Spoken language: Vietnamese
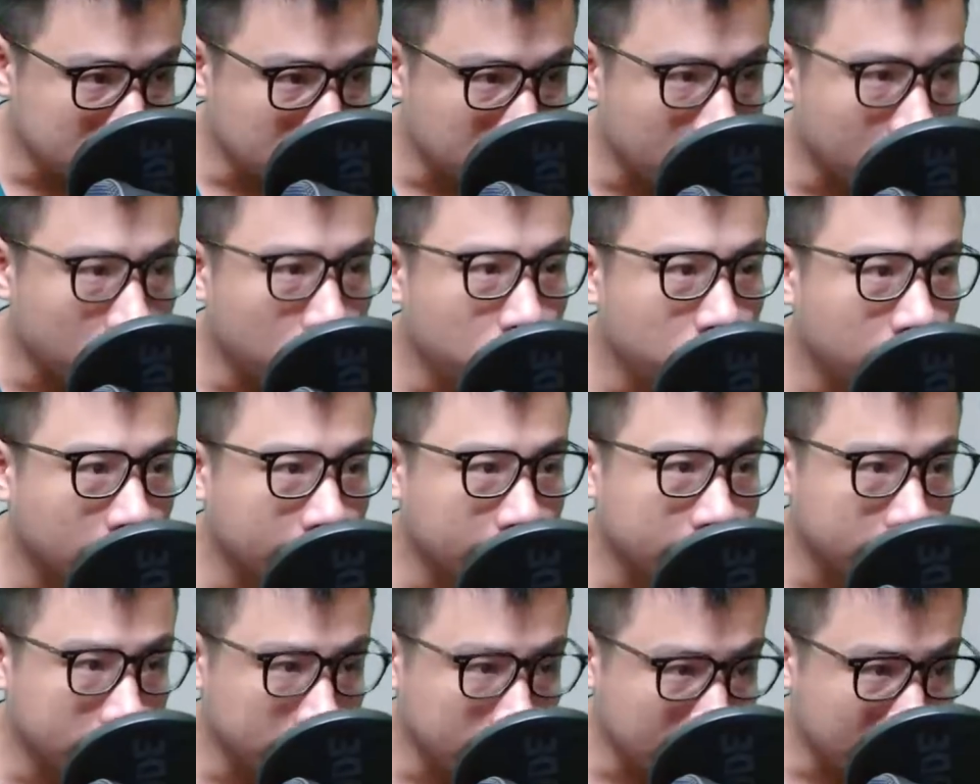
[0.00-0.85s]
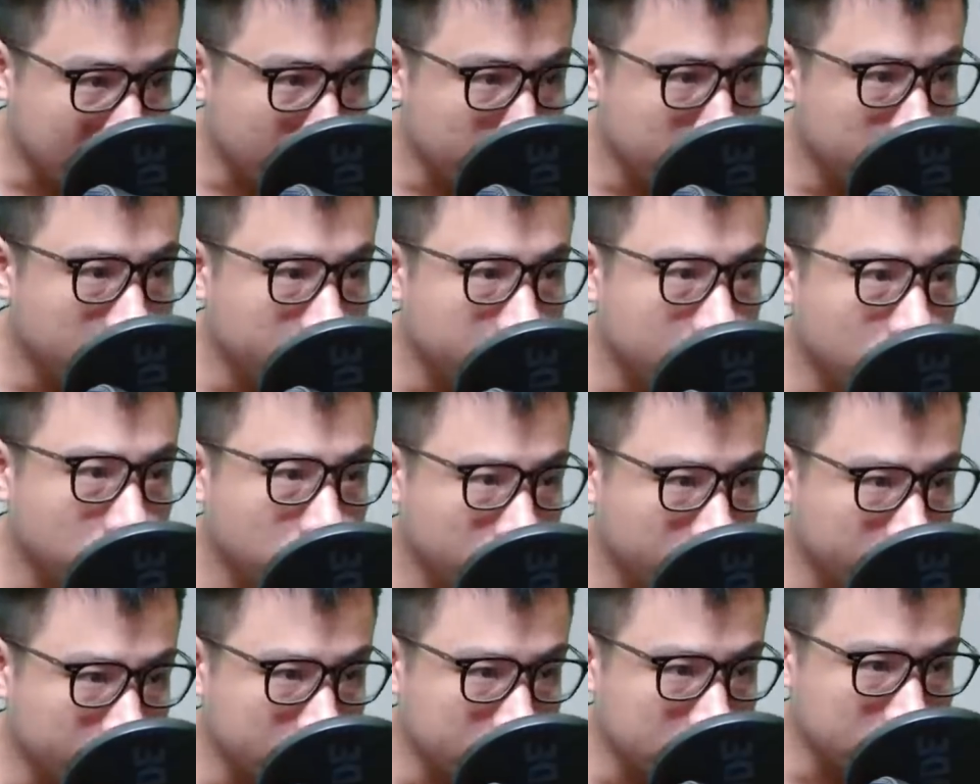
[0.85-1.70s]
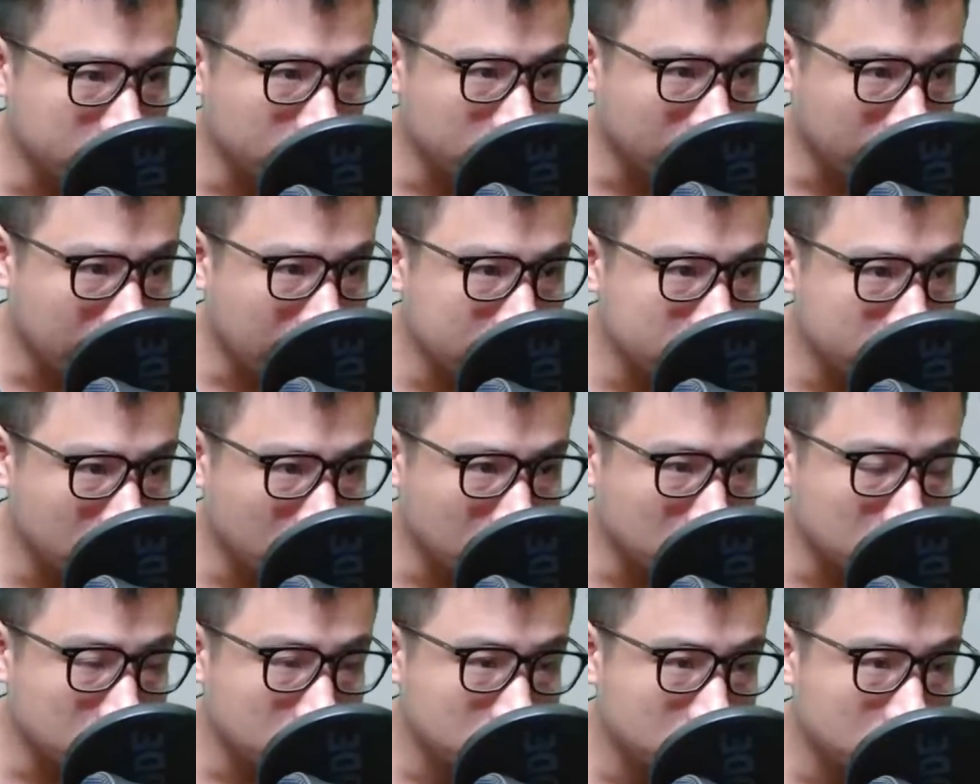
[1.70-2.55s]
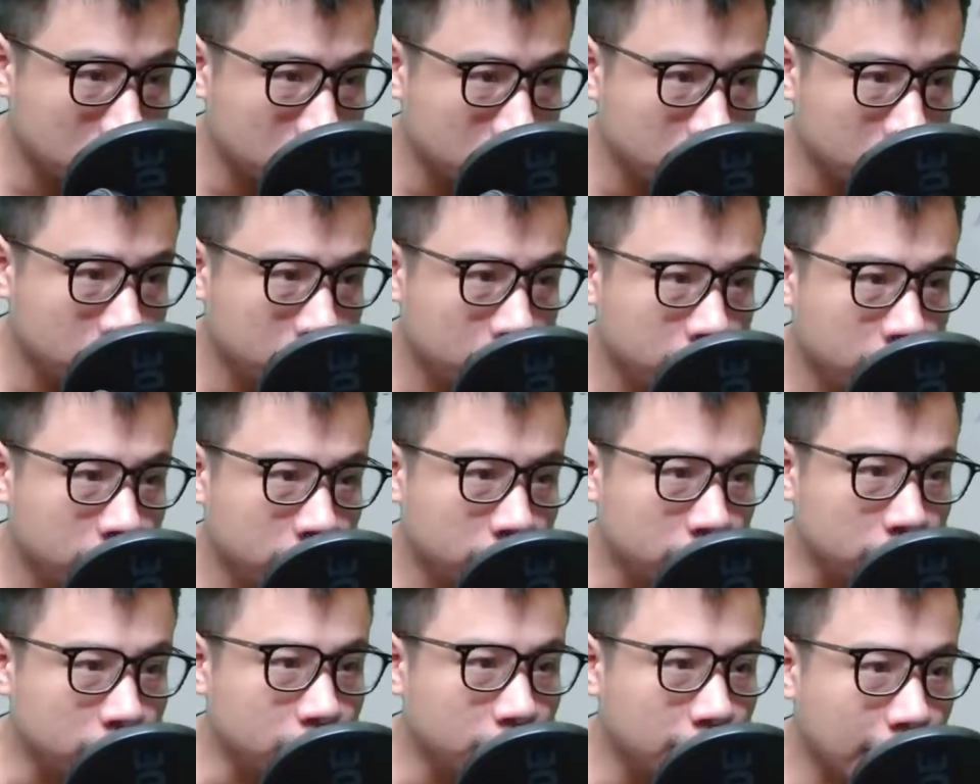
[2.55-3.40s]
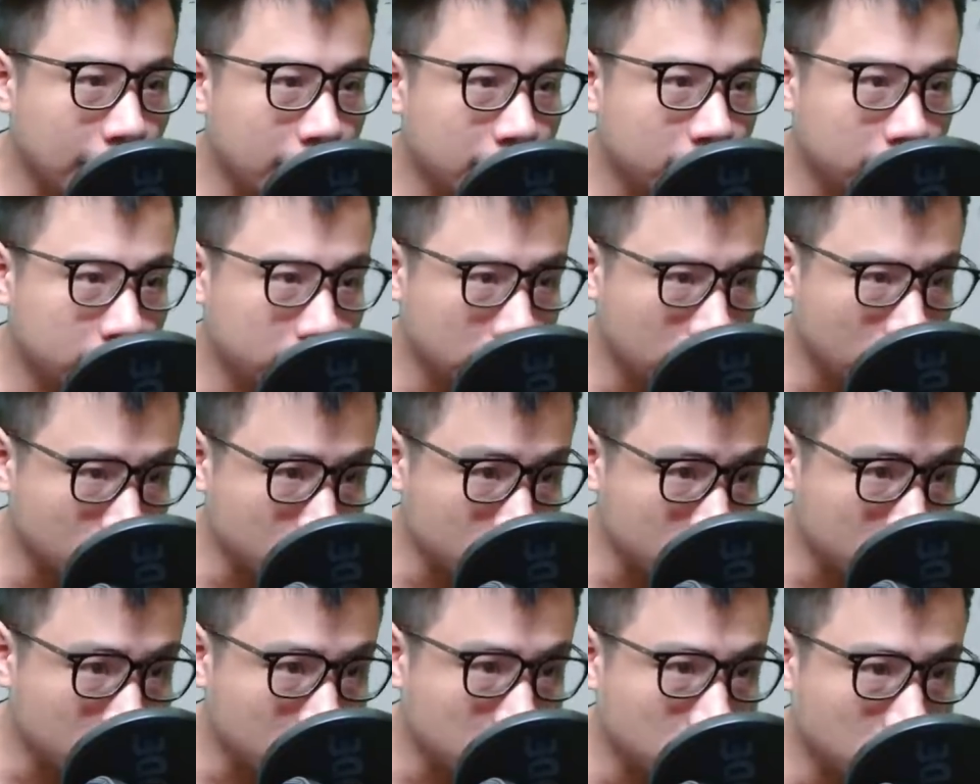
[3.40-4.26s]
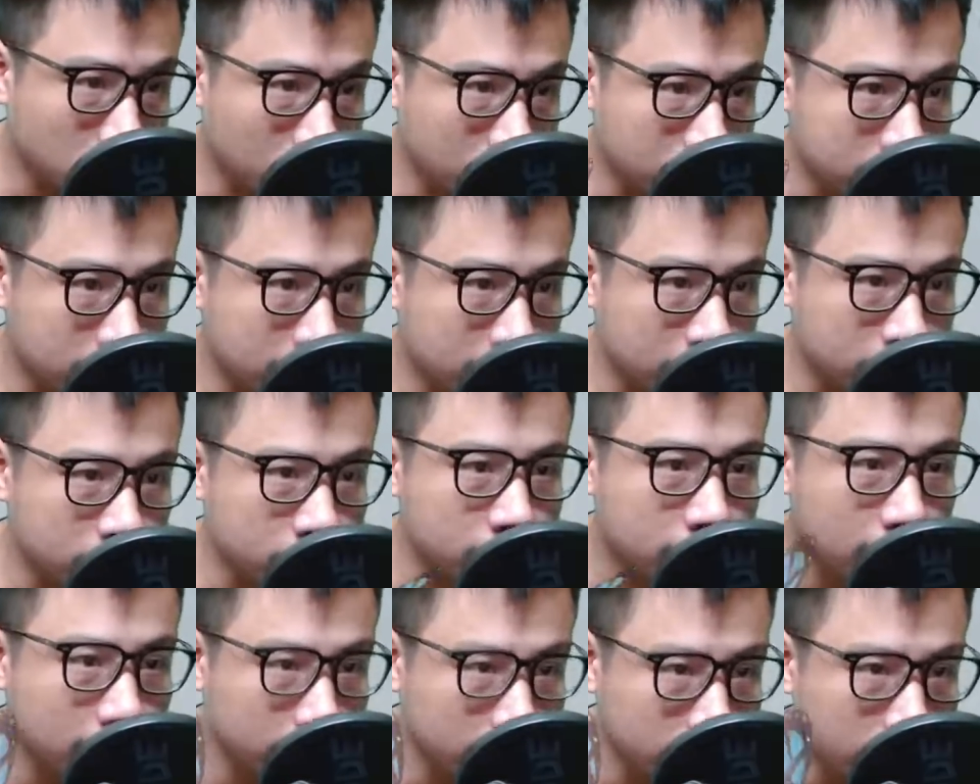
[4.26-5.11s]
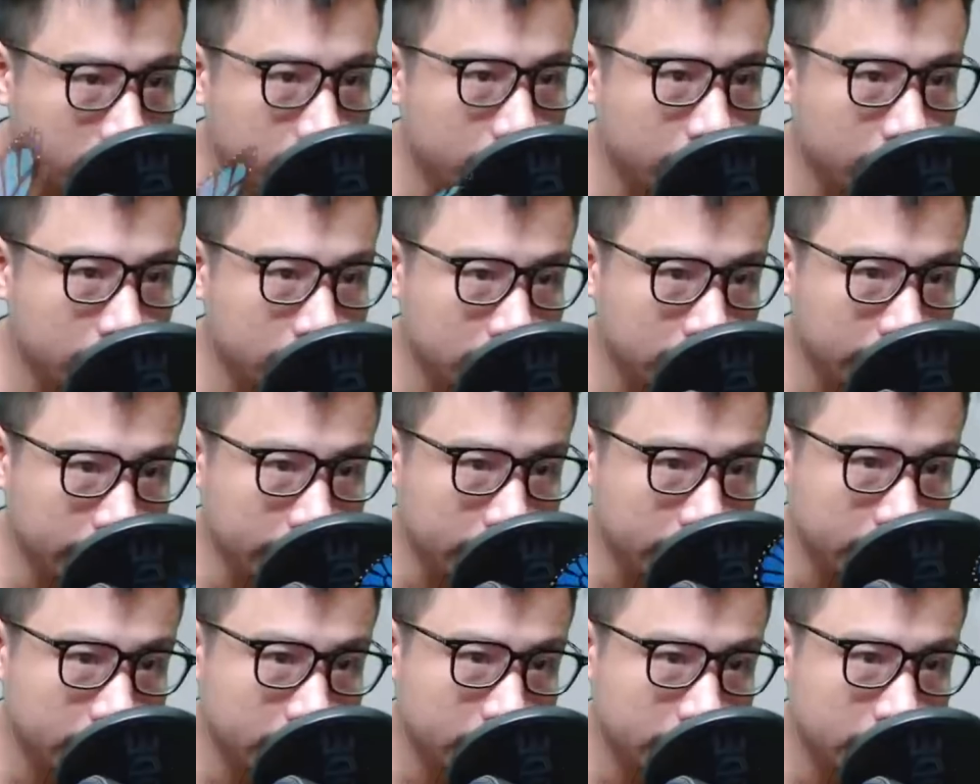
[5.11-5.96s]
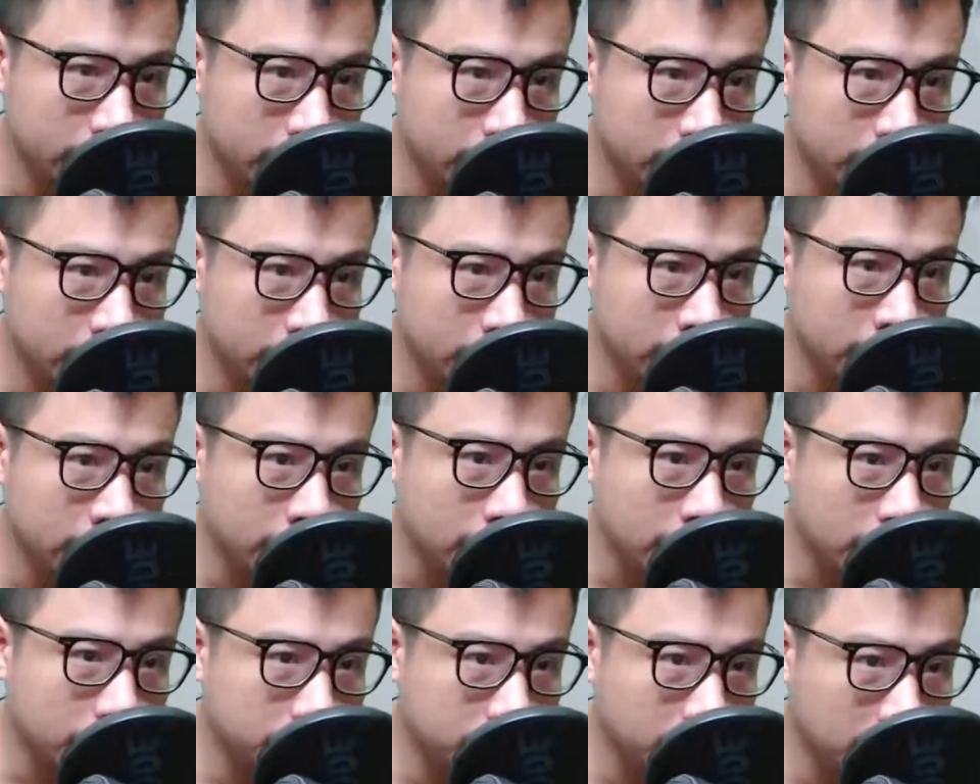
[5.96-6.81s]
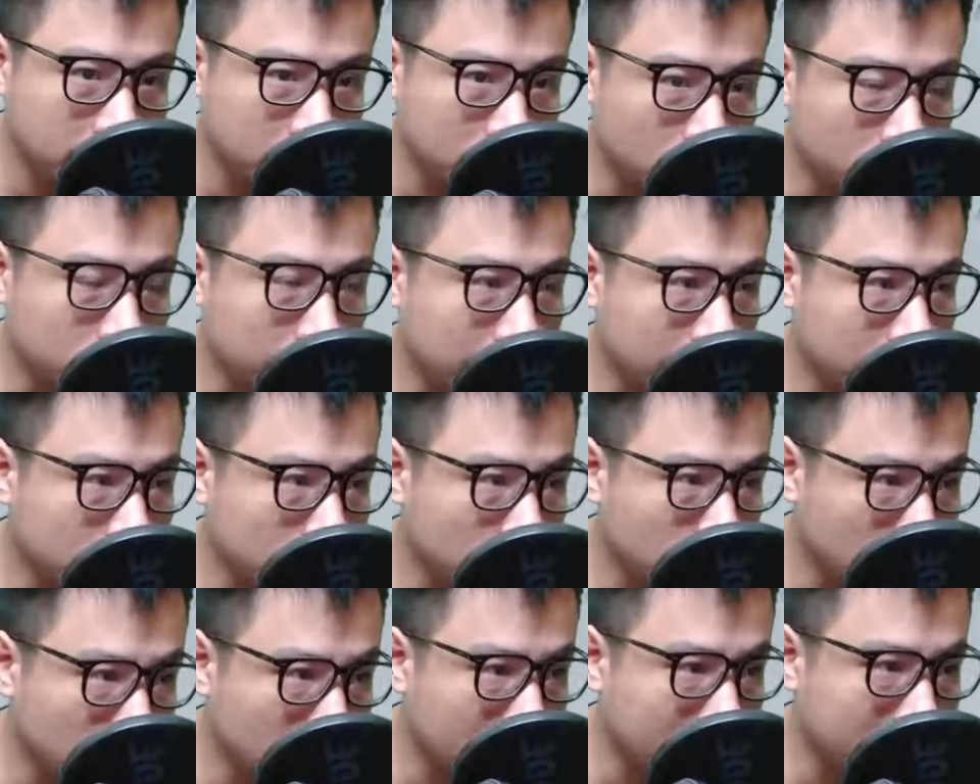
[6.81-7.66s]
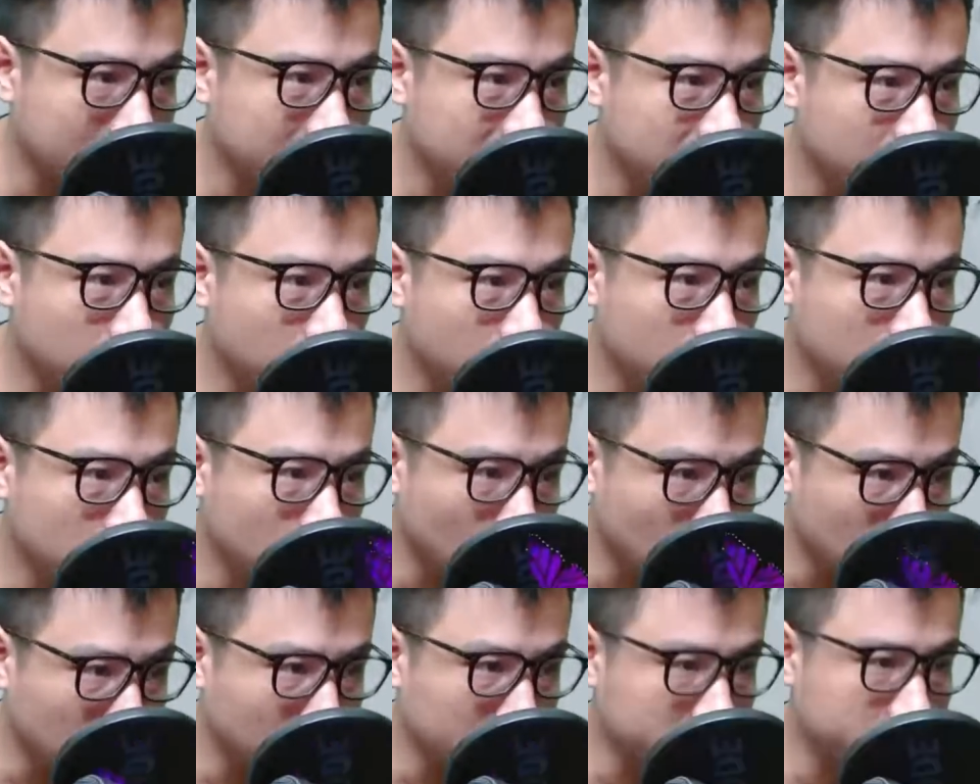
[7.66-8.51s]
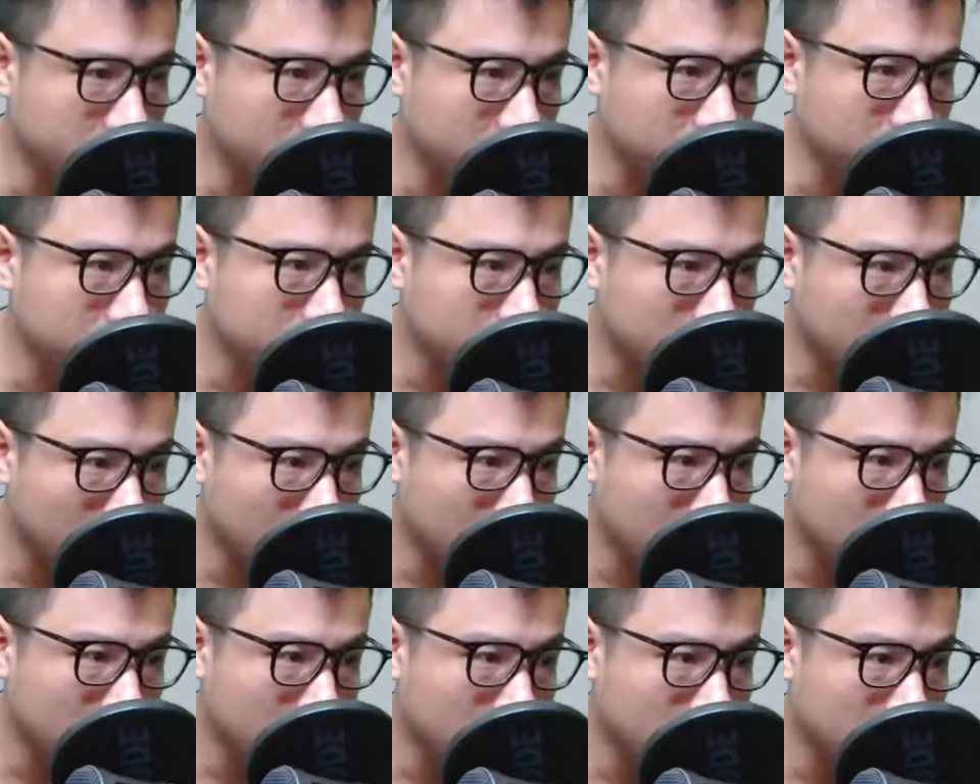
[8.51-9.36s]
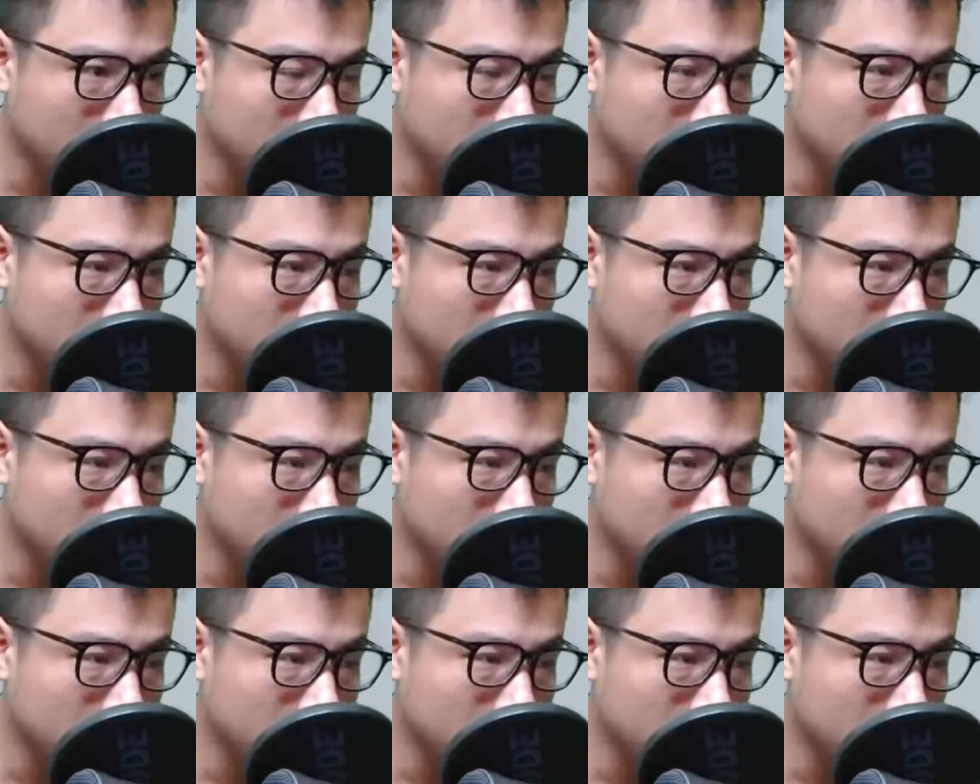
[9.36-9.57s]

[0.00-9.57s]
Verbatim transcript: Và lúc này thì đám người đông nghịt dần lan rộng. Những lá cờ đỏ rực tỏa ra thứ sát khí kinh người. Hắc Vân cũng đang tụ lại như muốn đổ một trận mưa to.